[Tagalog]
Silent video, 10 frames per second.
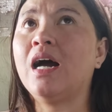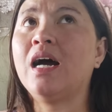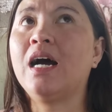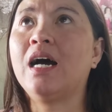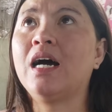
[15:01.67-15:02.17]

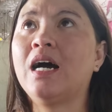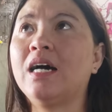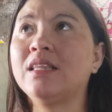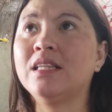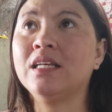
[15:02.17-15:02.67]

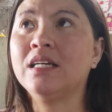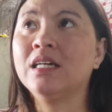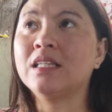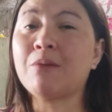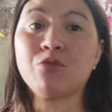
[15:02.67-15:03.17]
Uh, at
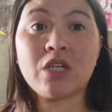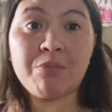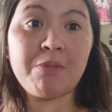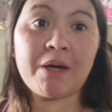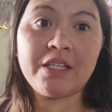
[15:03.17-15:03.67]
tapos kami pa